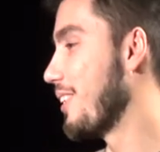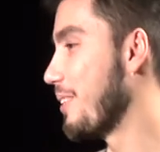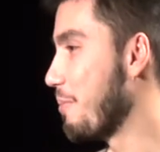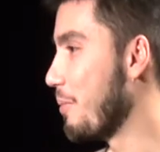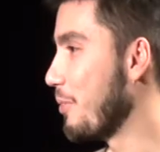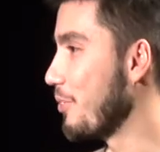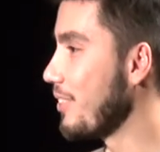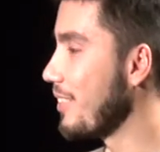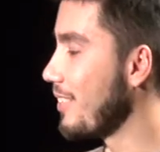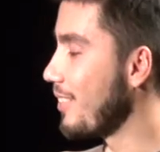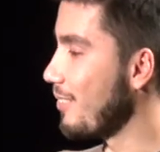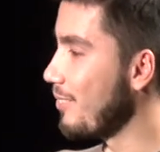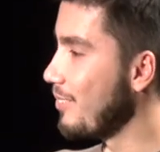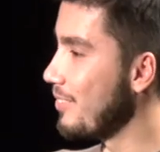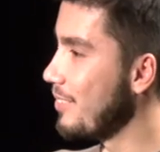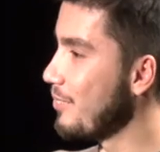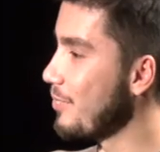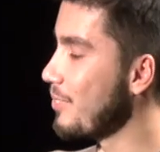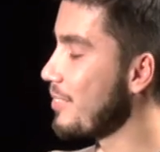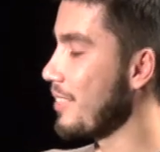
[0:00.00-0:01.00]
молодых
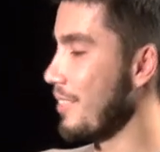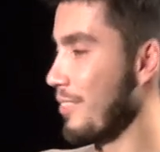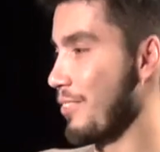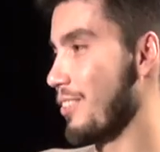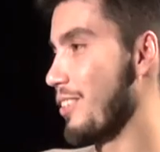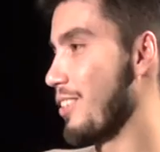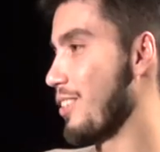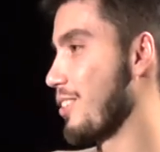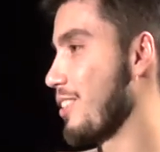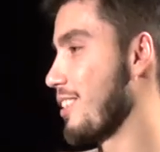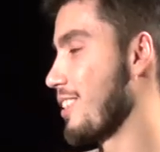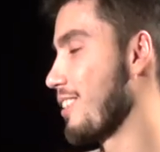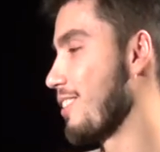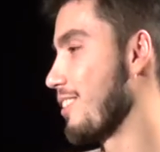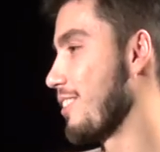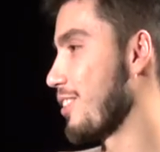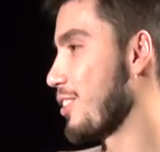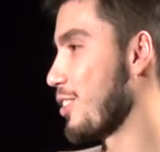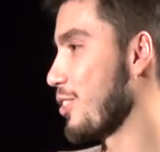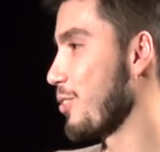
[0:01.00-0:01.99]
людей устраивать даже
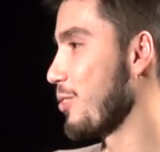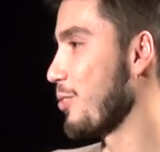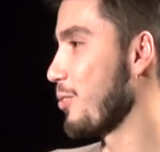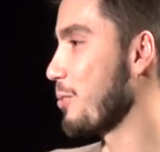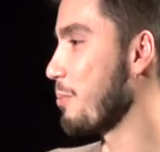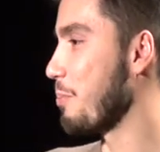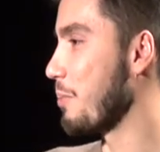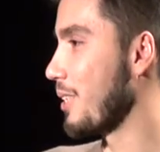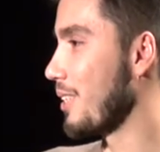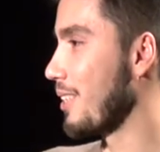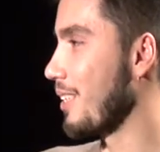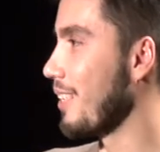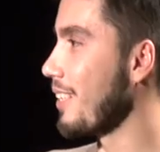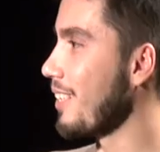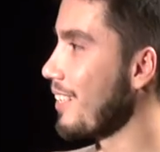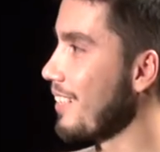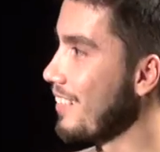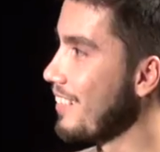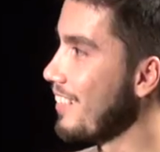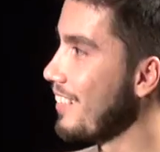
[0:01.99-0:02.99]
целое шоу,
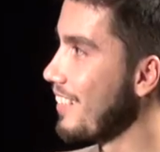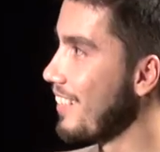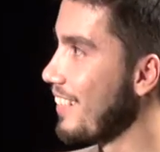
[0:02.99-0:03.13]
спектакли.